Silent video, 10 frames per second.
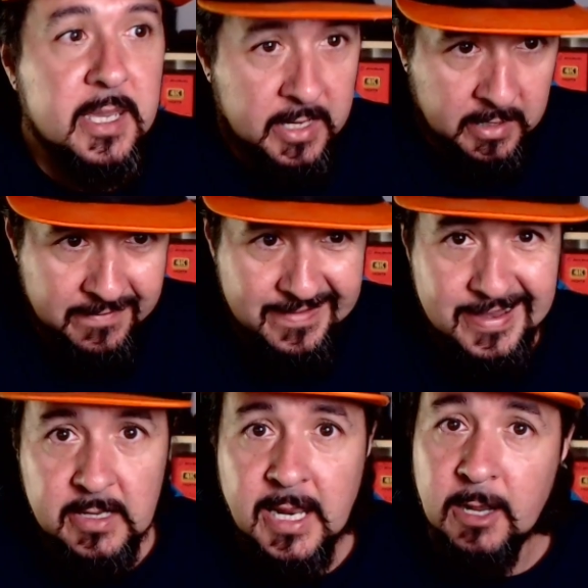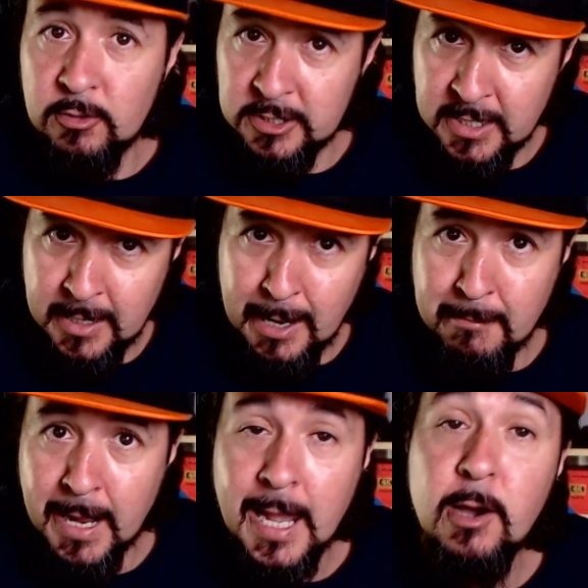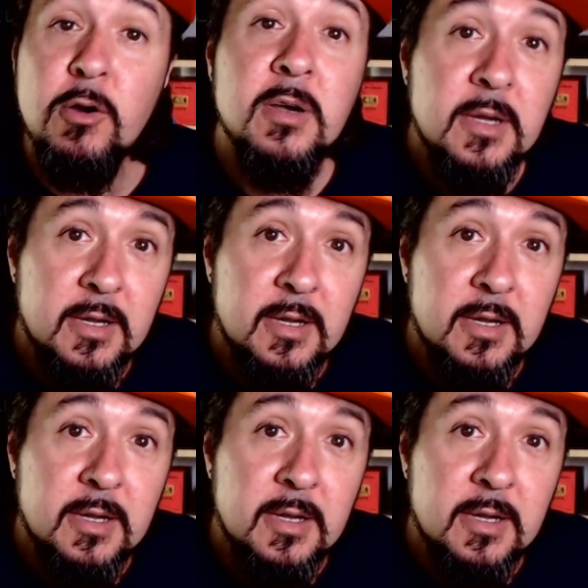que la cosa ha bajado,